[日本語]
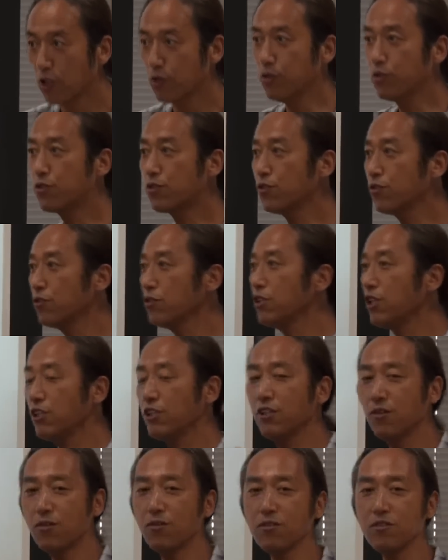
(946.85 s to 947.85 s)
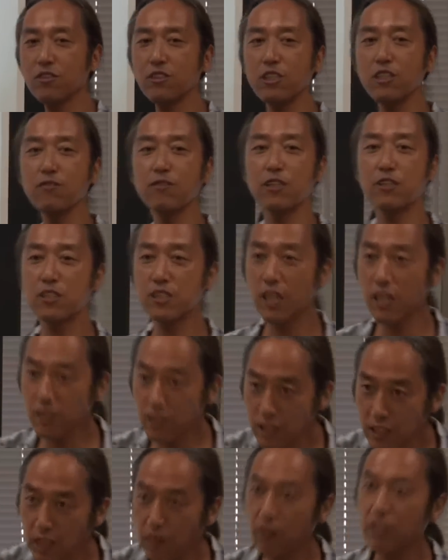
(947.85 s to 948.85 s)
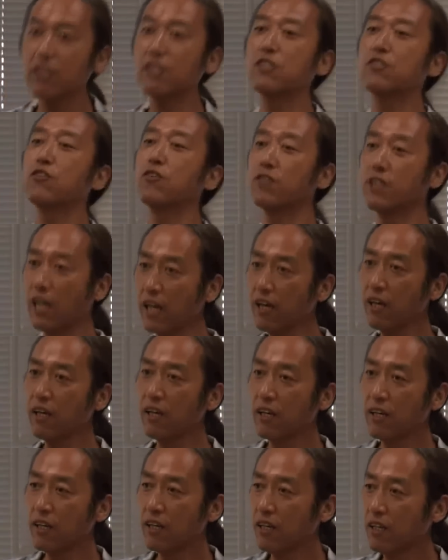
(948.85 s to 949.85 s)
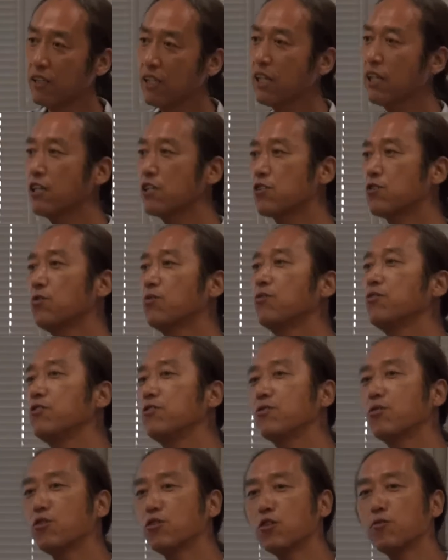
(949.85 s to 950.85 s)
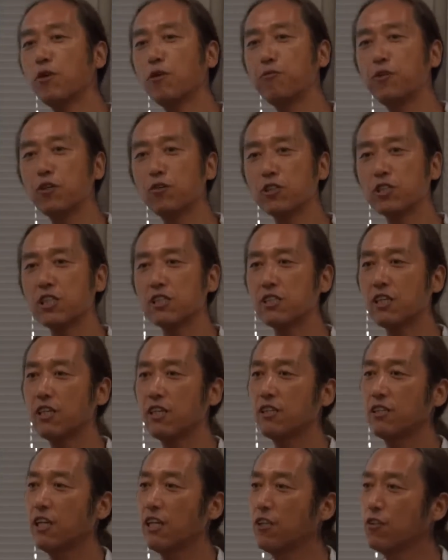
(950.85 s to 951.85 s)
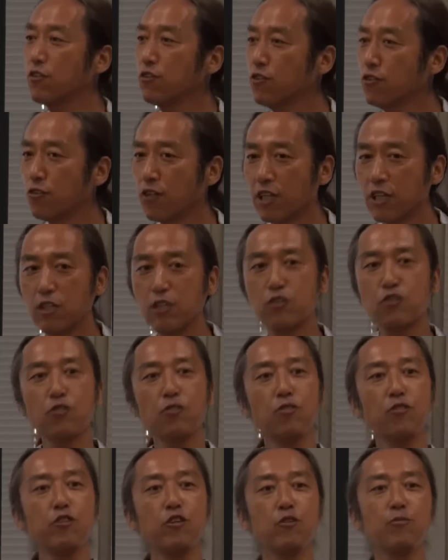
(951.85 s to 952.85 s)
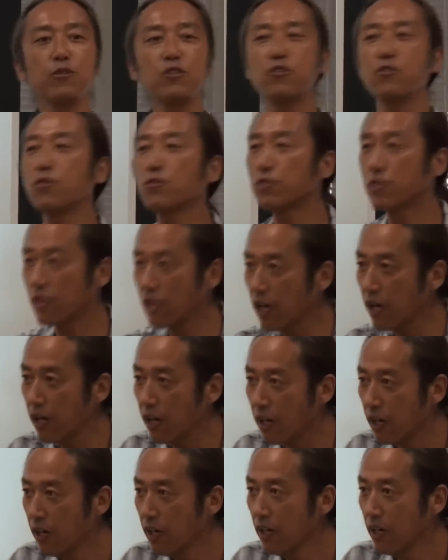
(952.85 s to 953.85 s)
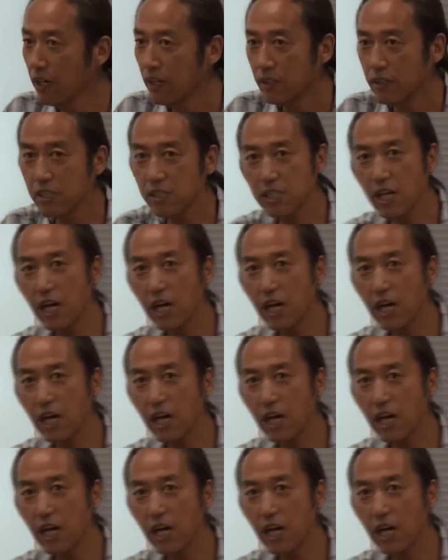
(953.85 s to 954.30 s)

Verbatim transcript: 普通に日本人は使ってたわけですよねだからそういうことも描写されているっていうのが非常に面白くてで